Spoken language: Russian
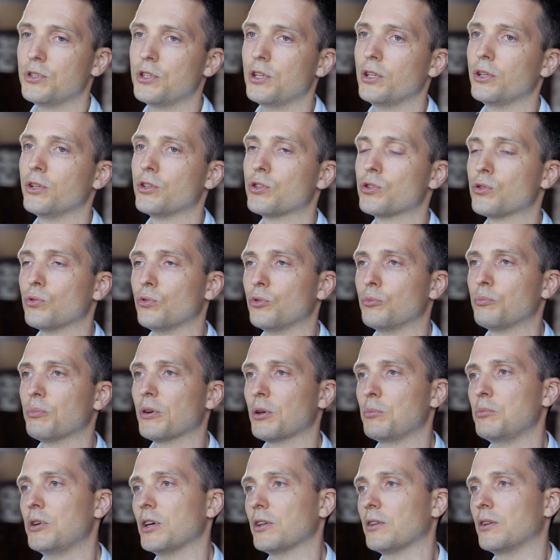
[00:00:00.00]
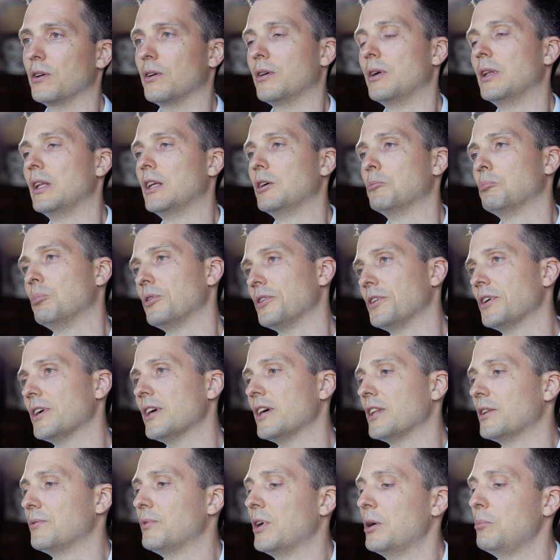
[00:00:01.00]
делается он примерно
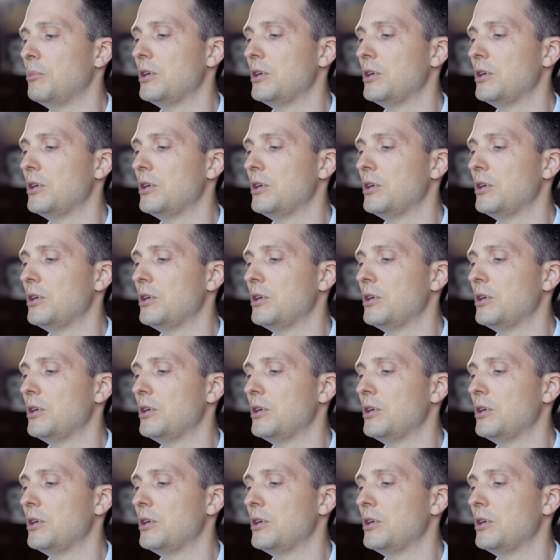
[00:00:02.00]
полтора-два